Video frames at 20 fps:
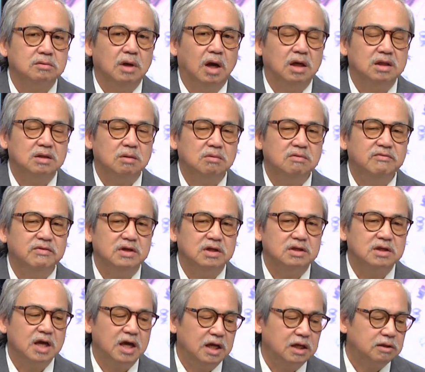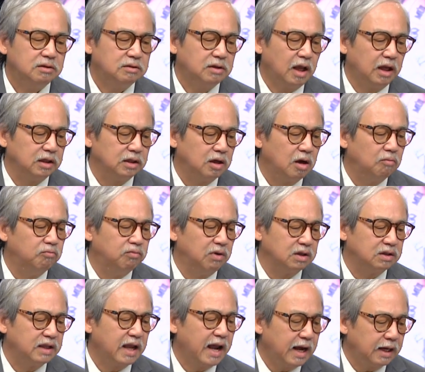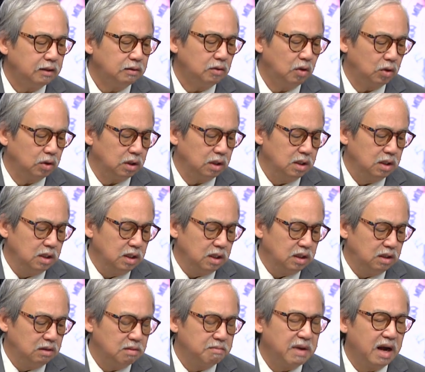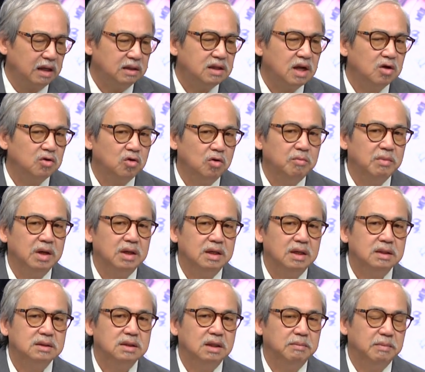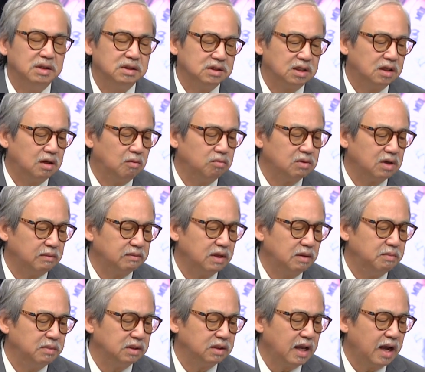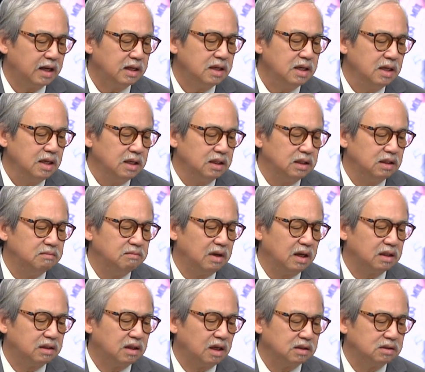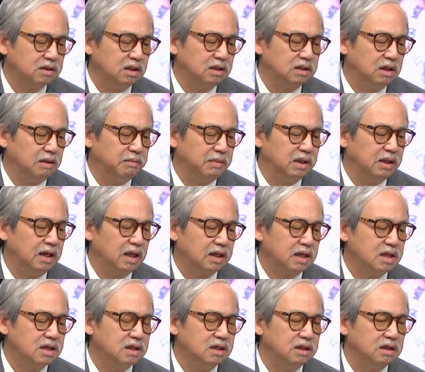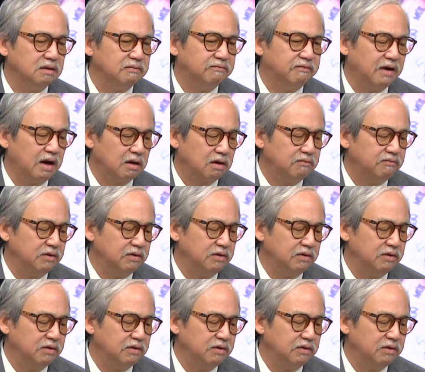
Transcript: ở trong cái vị thế thành công và thắng thôi nhưng bản thân của mình á, thì mình sẽ không cảm thấy mình thắng nhưng mà thật sự là mình là cái người vào cái